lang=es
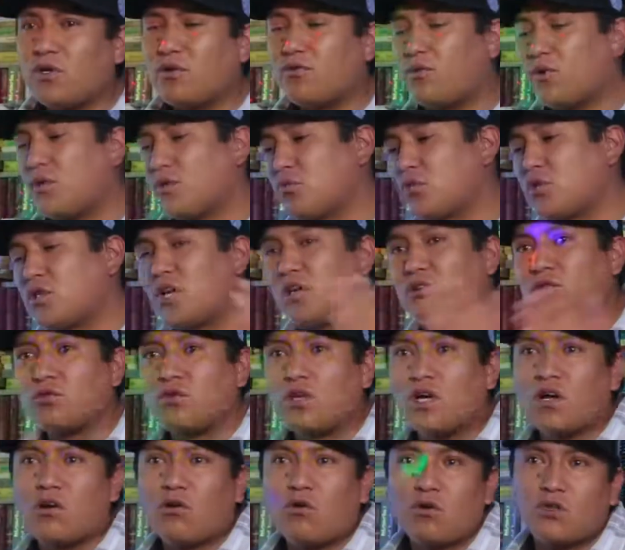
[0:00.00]
fui, fui buscando
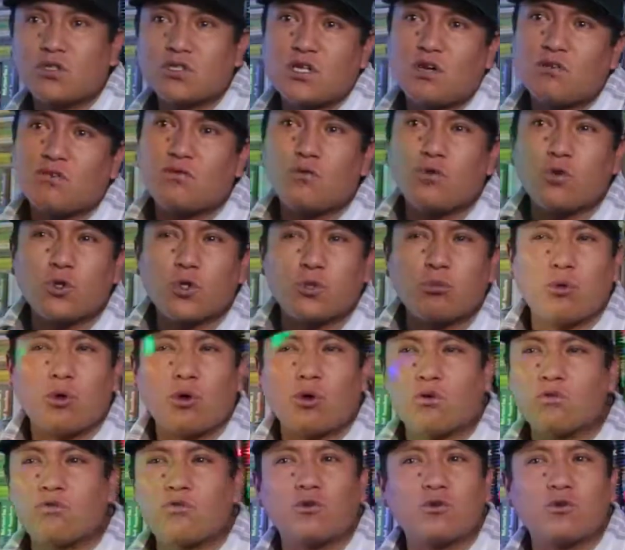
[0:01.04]
una cosa, fútbol,